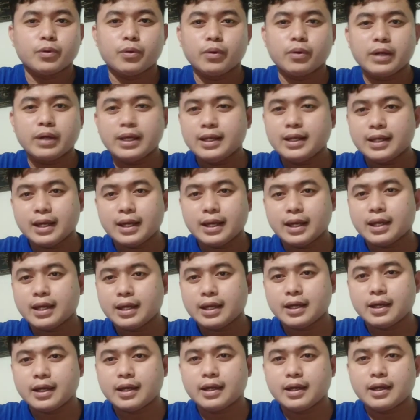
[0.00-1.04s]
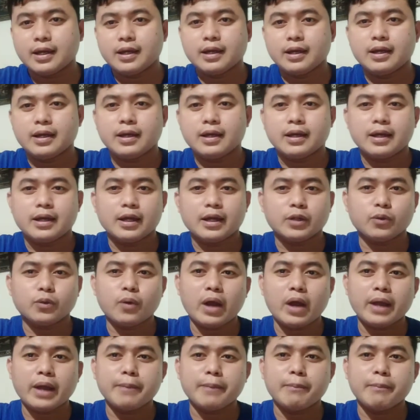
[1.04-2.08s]
Kung hindi,
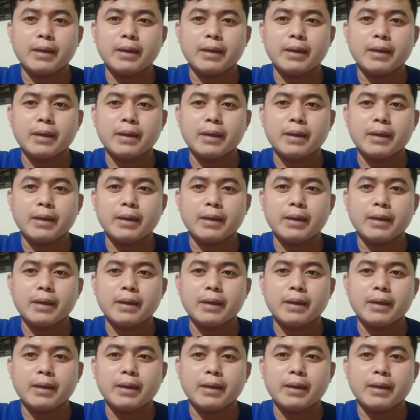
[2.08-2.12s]
ito ay